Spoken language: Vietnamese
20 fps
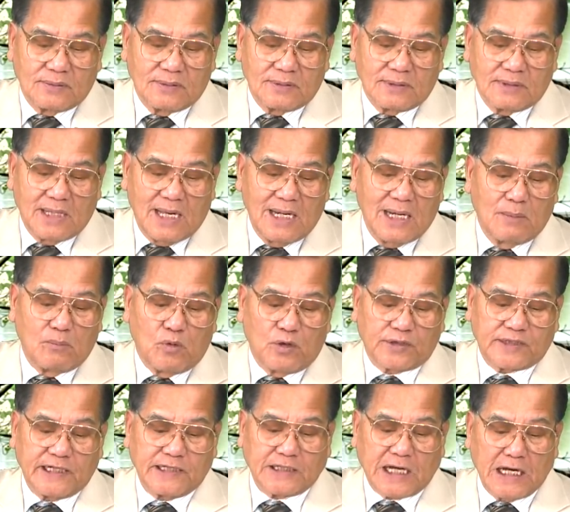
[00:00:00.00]
Đây là một
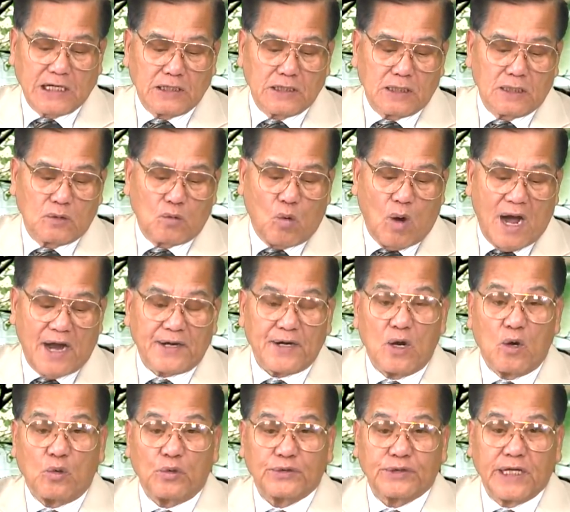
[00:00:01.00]
cái thành quả
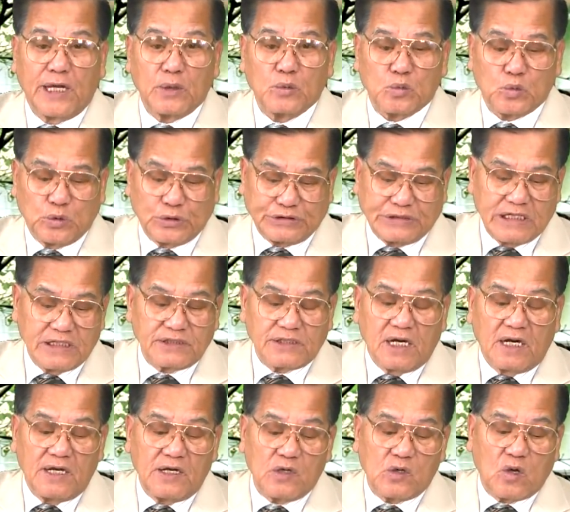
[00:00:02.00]
đầu tiên của thế
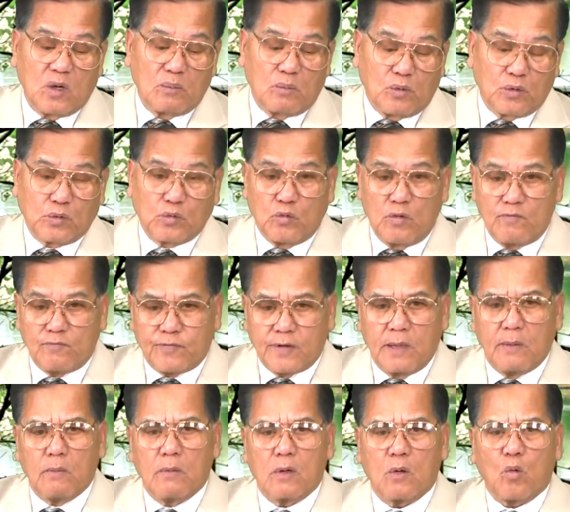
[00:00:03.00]
giới có một cuốn
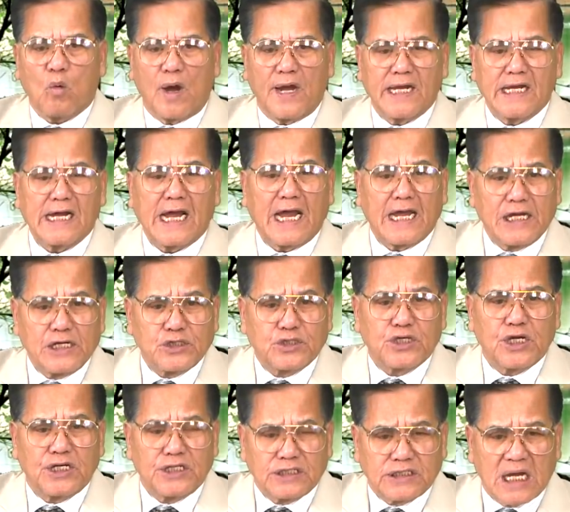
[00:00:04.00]
phim quay ngay
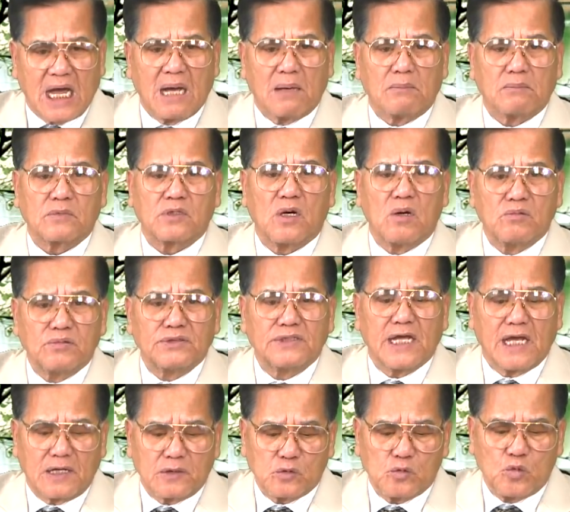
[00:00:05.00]
trên trạm không
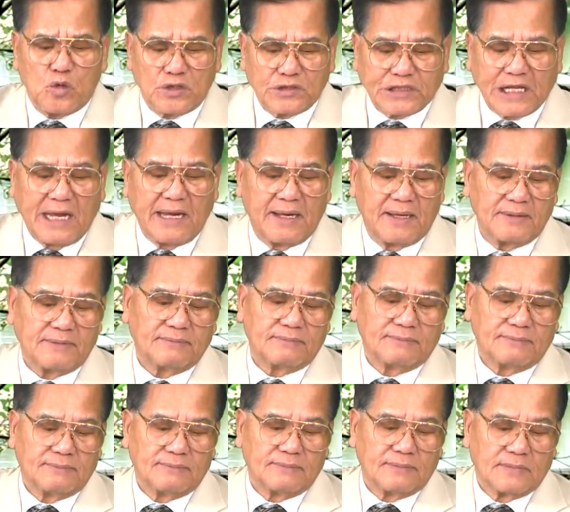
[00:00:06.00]
gian quốc tế
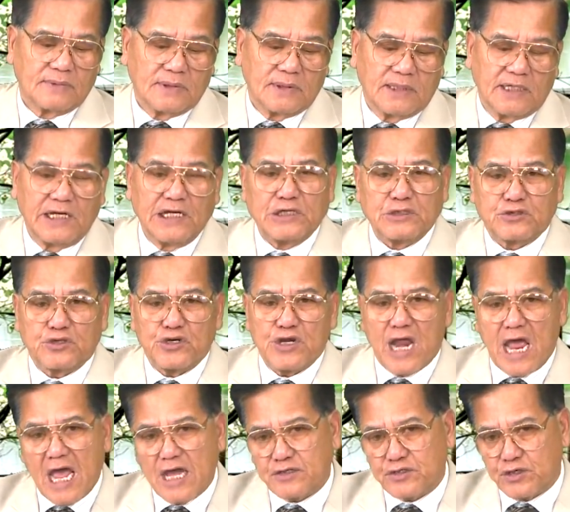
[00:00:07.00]

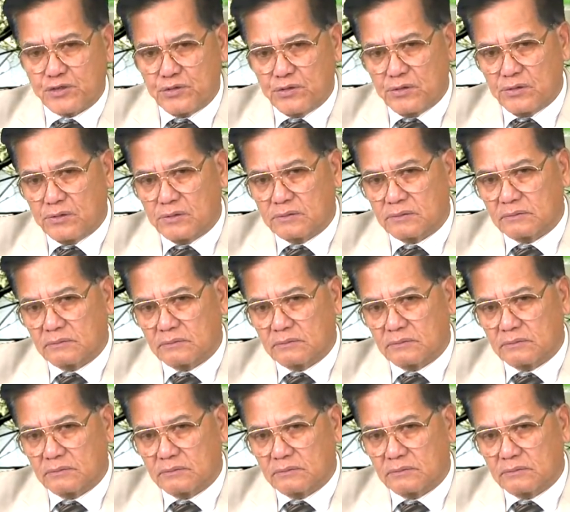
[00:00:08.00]
International